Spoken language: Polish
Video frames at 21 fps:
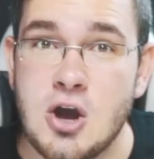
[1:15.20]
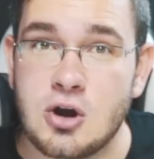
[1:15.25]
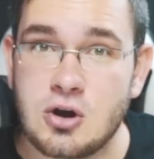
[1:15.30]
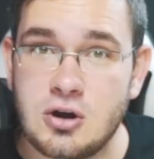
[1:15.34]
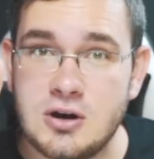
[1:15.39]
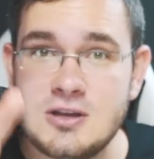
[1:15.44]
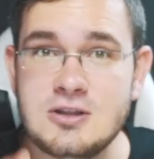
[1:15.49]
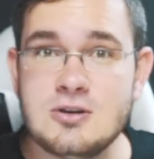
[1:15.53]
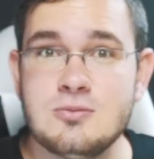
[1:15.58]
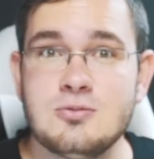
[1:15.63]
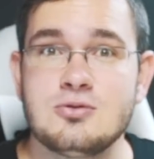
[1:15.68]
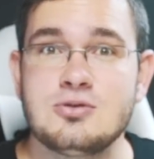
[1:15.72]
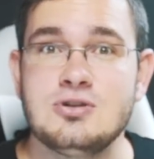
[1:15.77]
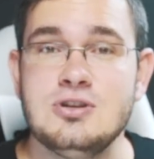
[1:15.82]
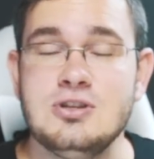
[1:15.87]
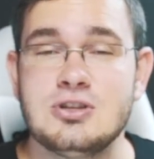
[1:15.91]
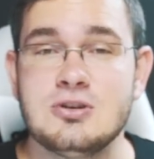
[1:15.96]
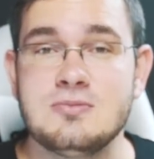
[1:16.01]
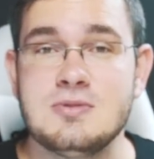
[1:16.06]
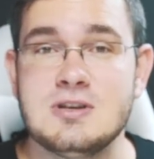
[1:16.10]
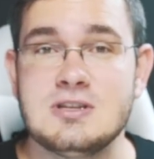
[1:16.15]
Kolejną
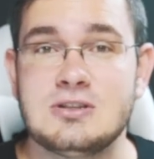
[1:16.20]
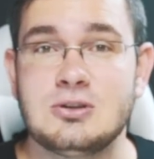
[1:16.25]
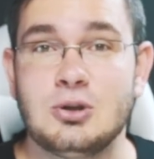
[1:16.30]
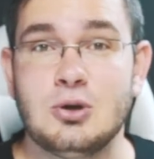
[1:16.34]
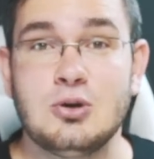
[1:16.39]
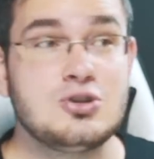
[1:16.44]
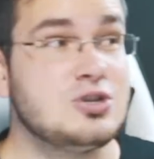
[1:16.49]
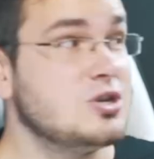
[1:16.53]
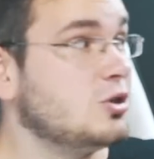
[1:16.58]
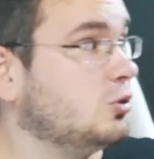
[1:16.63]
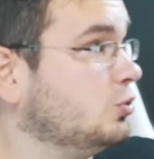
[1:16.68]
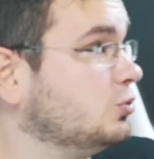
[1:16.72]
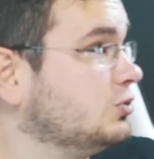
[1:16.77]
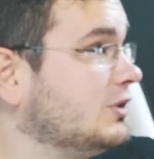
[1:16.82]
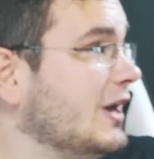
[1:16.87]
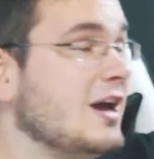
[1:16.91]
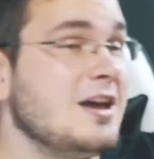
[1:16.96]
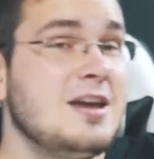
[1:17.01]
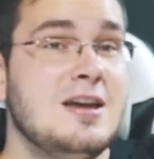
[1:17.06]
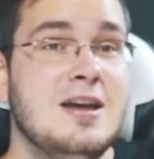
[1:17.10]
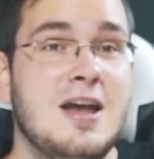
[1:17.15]
różnicą jest to, że
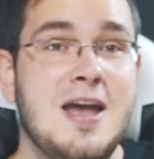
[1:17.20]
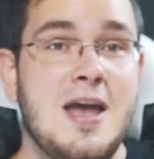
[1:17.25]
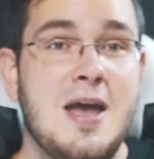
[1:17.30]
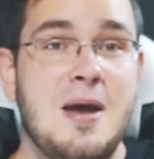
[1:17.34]
tutaj